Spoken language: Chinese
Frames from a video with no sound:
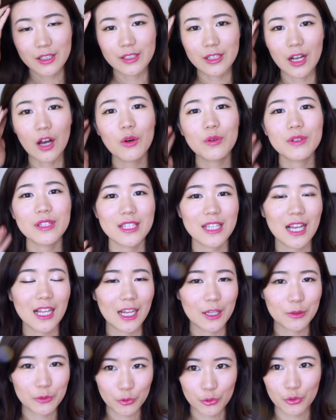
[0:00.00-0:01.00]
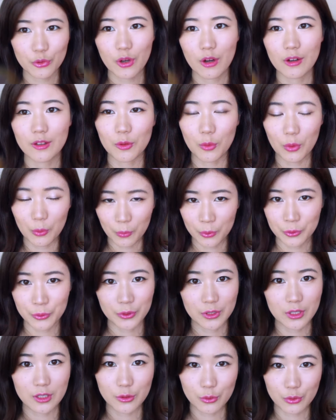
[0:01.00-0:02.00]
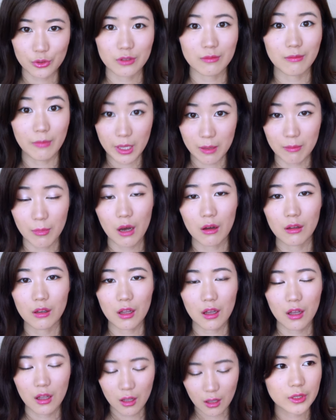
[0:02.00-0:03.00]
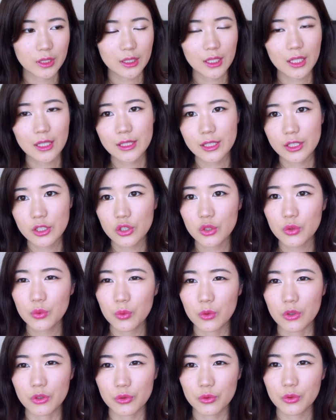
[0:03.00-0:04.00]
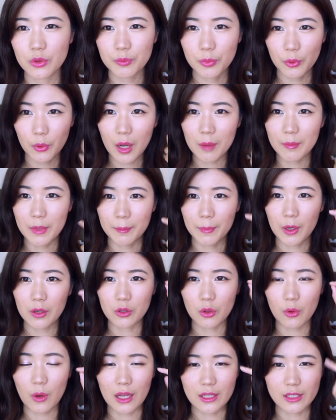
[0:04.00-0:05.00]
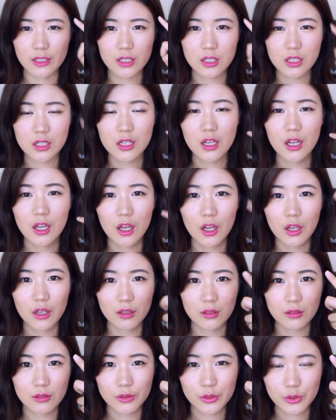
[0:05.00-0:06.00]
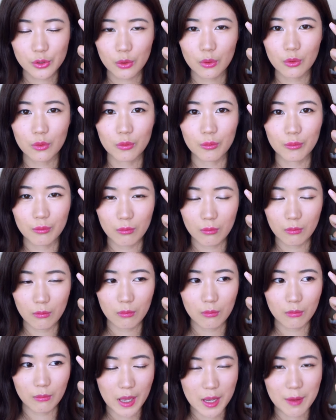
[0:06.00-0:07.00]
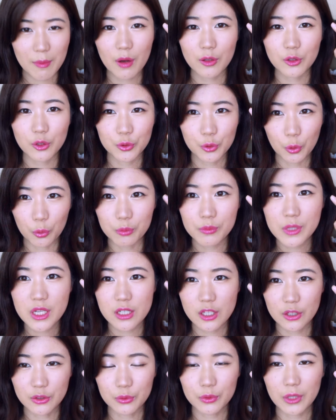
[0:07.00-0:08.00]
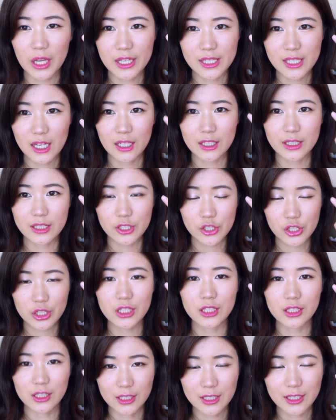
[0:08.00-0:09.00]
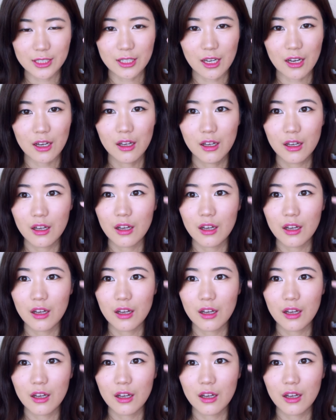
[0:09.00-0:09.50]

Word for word: 然后接下来最重要的，我我觉得就是眉毛了。那其实我如果不画眉毛的话，其实就眉毛的浓密程度来讲是可以的。